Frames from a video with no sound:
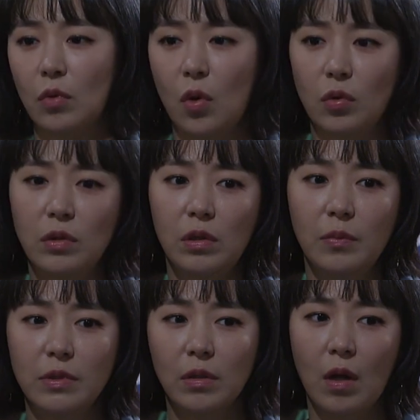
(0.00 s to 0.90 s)
거짓
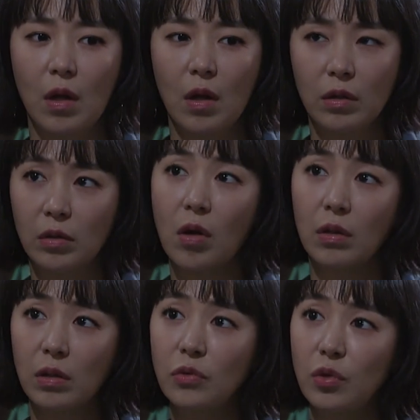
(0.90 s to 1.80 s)
임신 그런
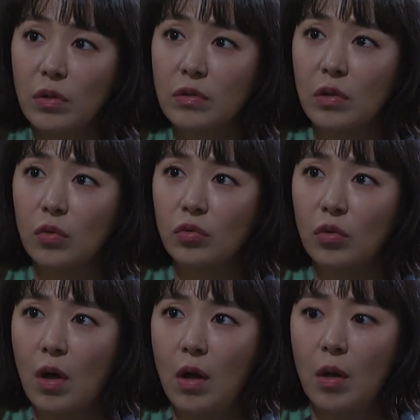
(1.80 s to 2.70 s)
큰 죄를
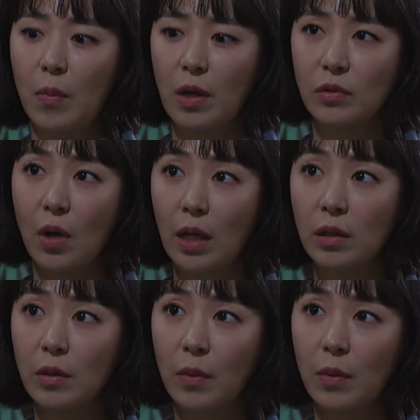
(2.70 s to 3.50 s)
짓고도 반성 안 한단